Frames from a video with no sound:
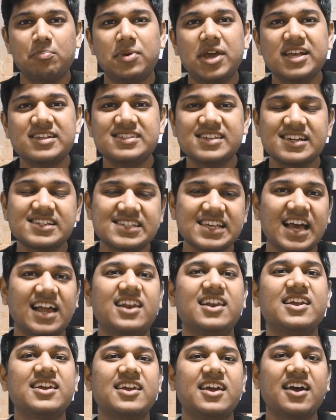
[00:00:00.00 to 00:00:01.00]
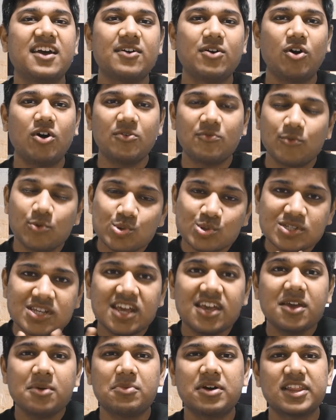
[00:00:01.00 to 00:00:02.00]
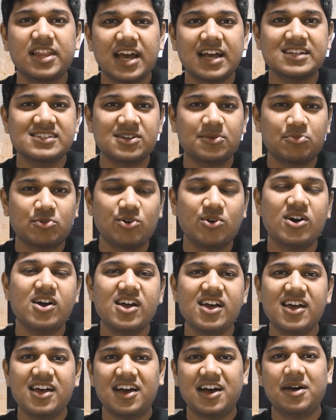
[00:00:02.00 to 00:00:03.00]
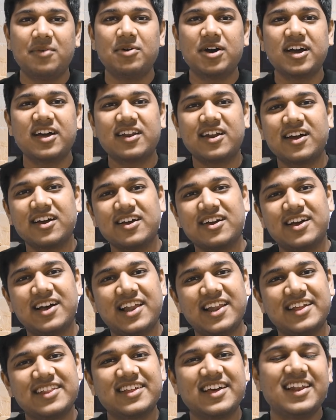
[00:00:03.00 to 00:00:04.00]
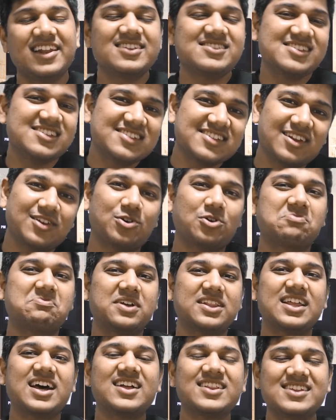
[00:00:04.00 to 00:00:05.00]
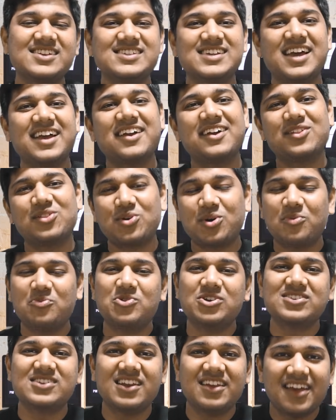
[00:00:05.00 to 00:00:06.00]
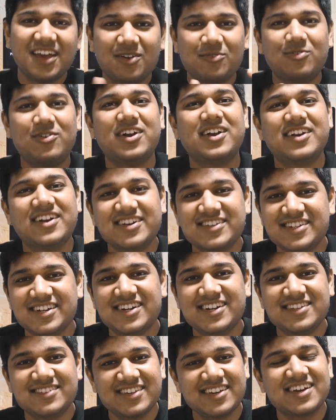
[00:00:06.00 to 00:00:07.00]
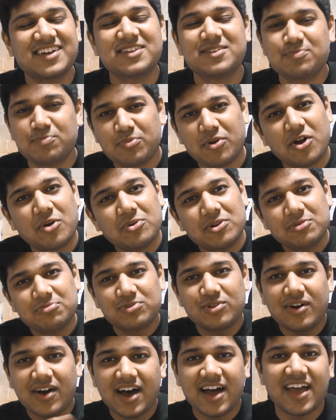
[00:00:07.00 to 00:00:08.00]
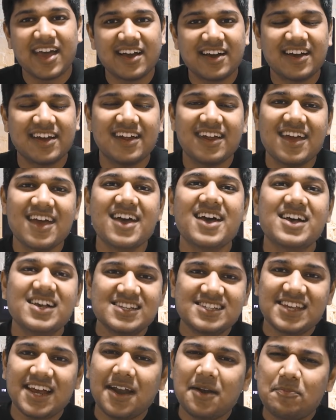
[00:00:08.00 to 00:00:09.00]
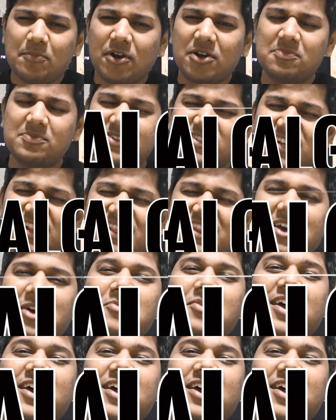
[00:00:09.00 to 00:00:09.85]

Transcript: बेसिक सैलरी क्या है और उसे ही बताएं सबको अब अगर गलत गलत चीज़ें लोग बताते जाएंगे तो ऑब्वियसली इन्फ्लेटेड सीटीसी का प्रॉब्लम तो आएगा ही सेकेंड पॉइंट पे चलते हैं